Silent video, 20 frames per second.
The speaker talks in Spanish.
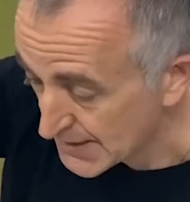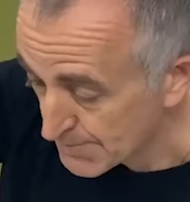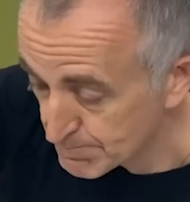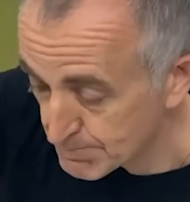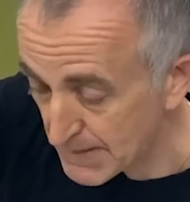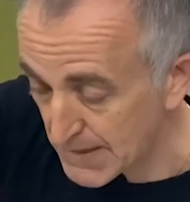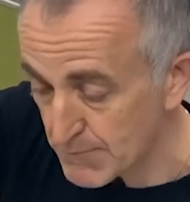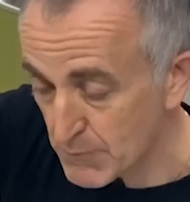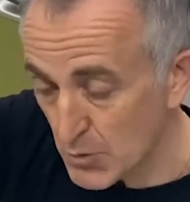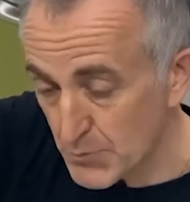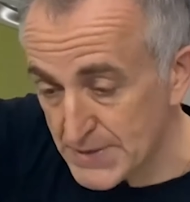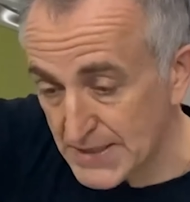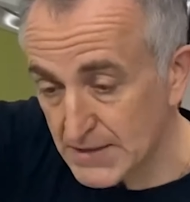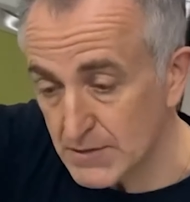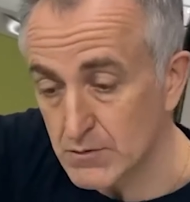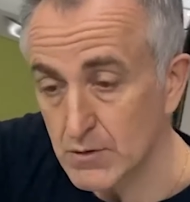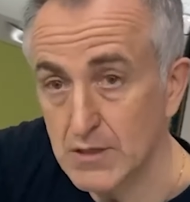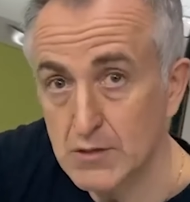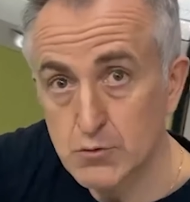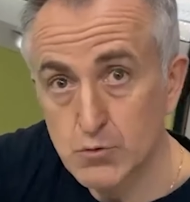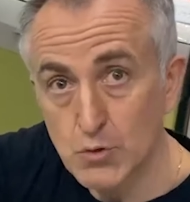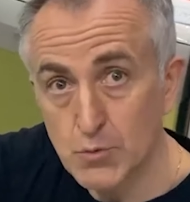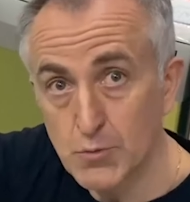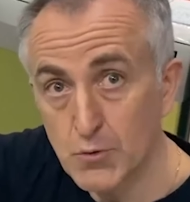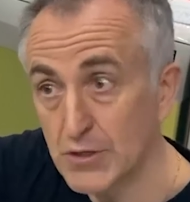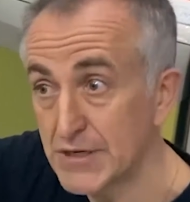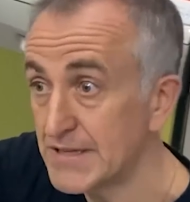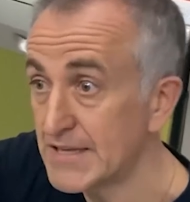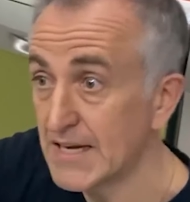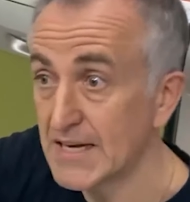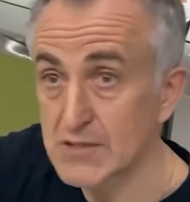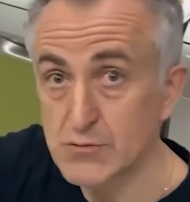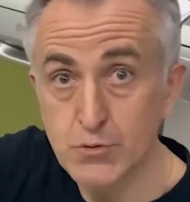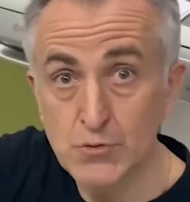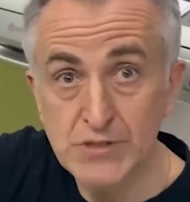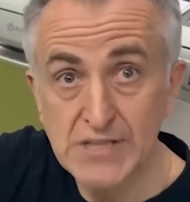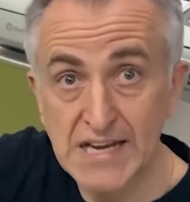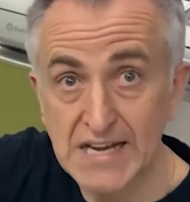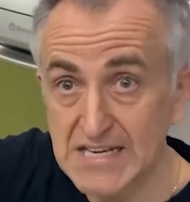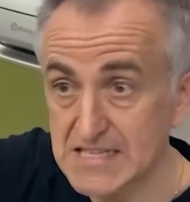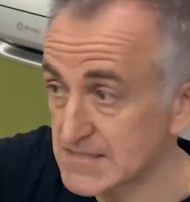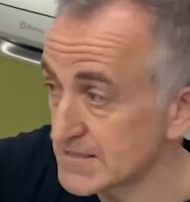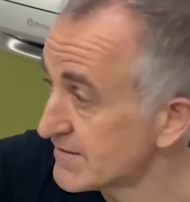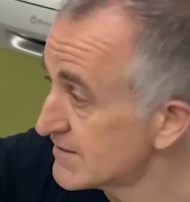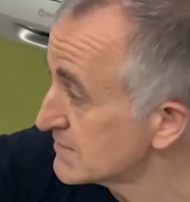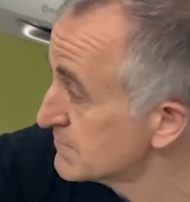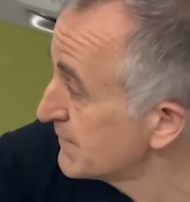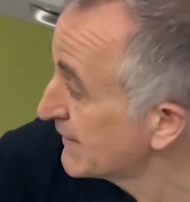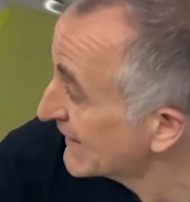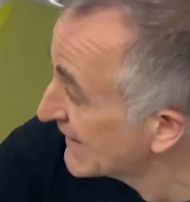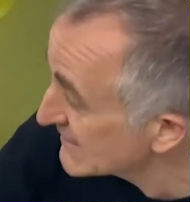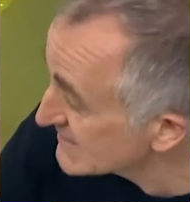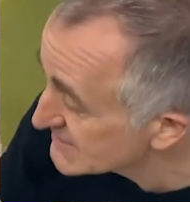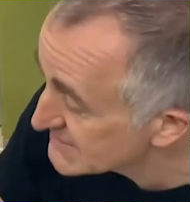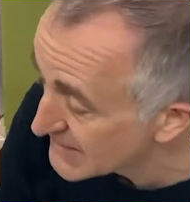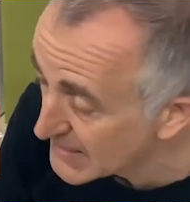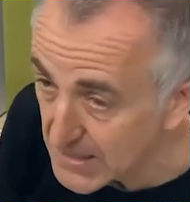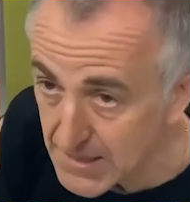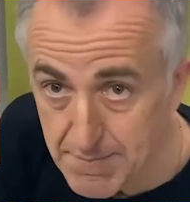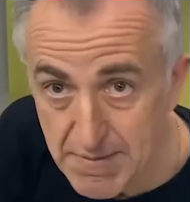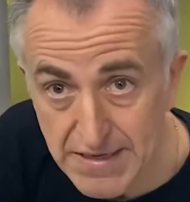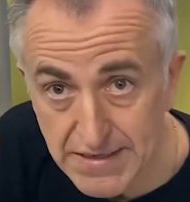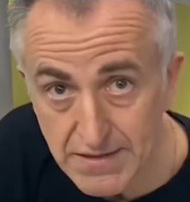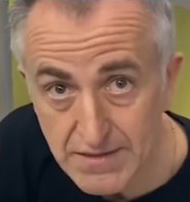va moviendo el tubo y llegas un día casi y dices, me caches en la mar,